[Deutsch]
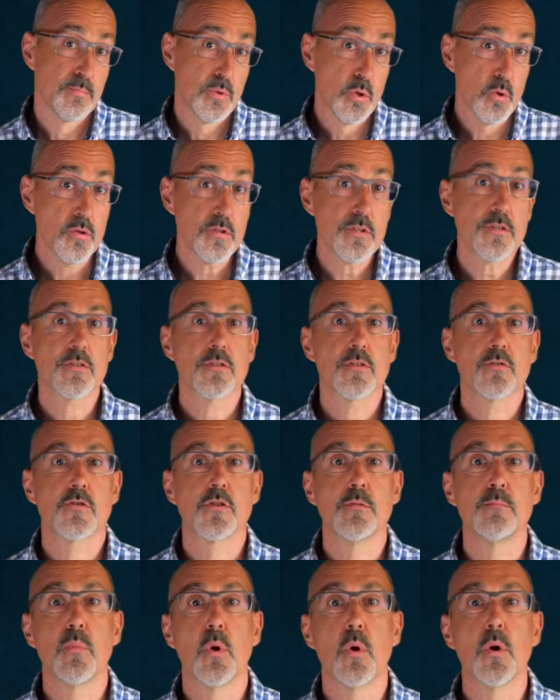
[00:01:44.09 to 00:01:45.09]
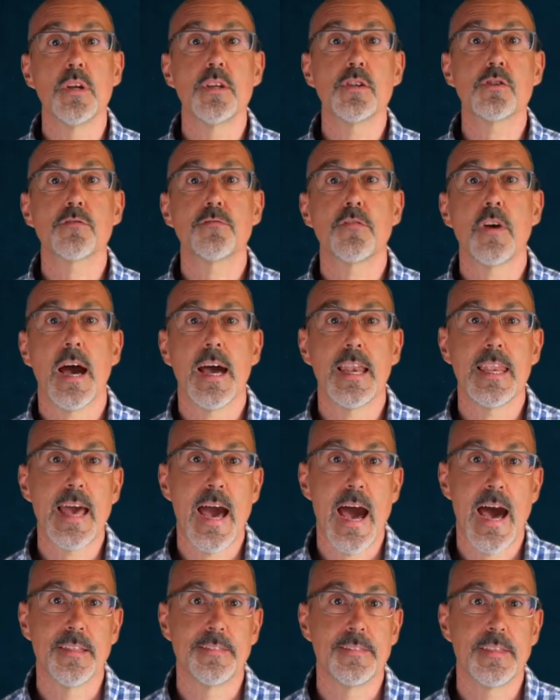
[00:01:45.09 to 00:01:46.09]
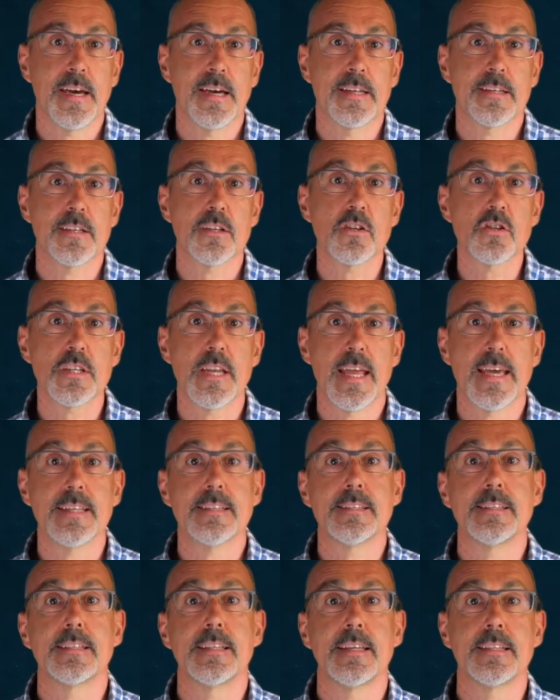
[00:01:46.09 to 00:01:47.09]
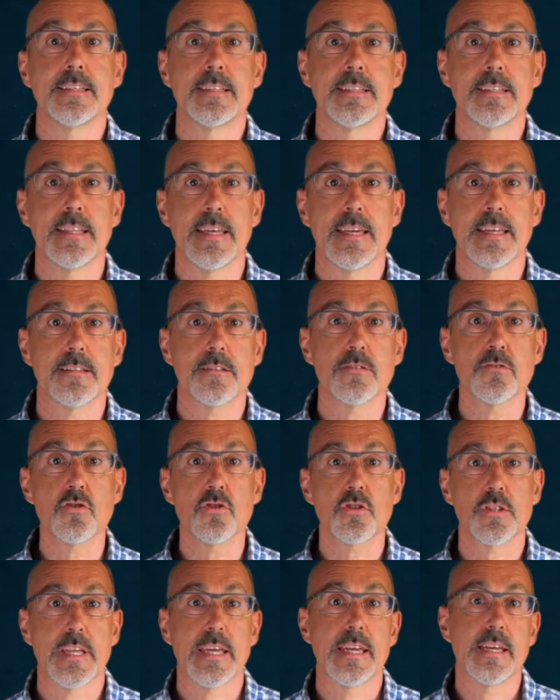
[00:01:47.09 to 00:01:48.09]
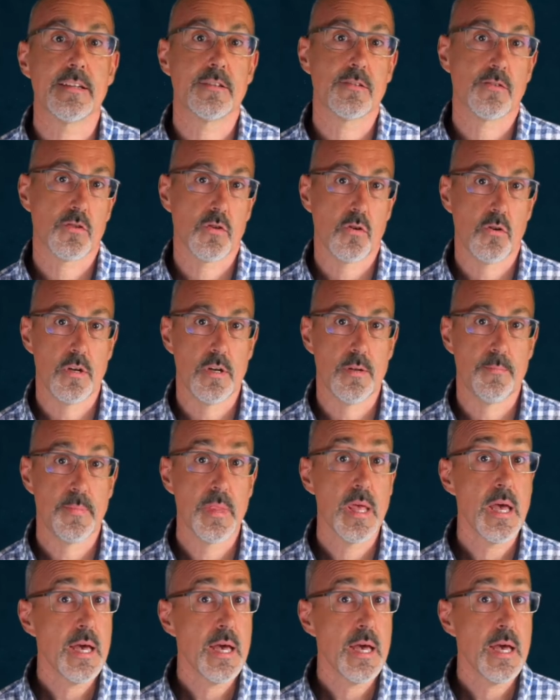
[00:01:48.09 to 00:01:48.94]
Plus symbolisch für alle anderen Geschlechtsidentitäten stehen soll,